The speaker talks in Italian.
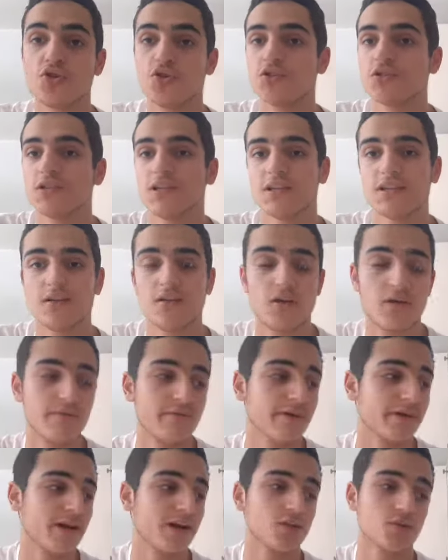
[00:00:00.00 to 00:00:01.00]
nonostante lo
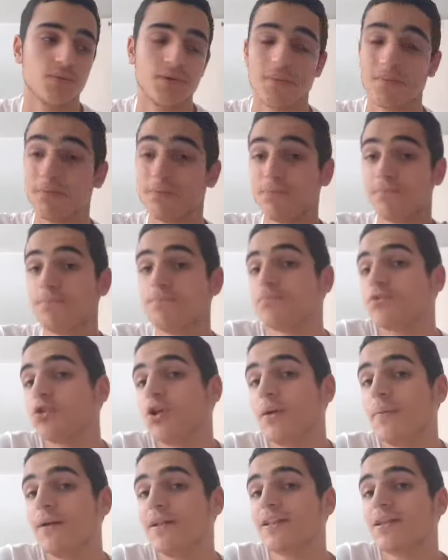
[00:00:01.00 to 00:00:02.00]
avverato, ma
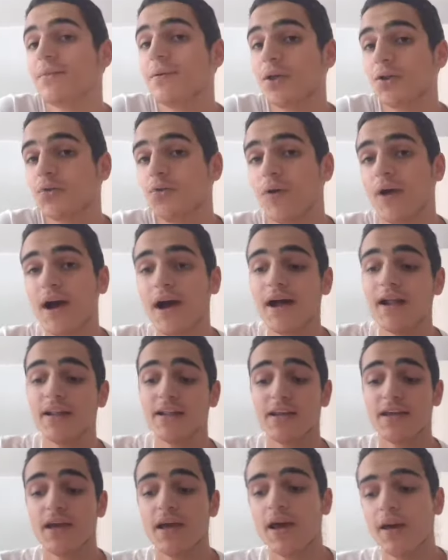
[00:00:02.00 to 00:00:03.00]
solamente per due
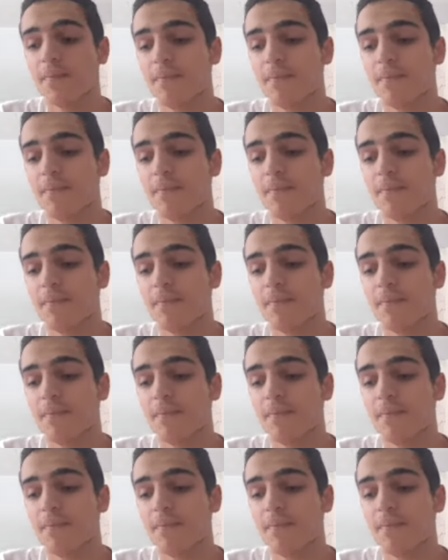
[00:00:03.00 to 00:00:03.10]
anni.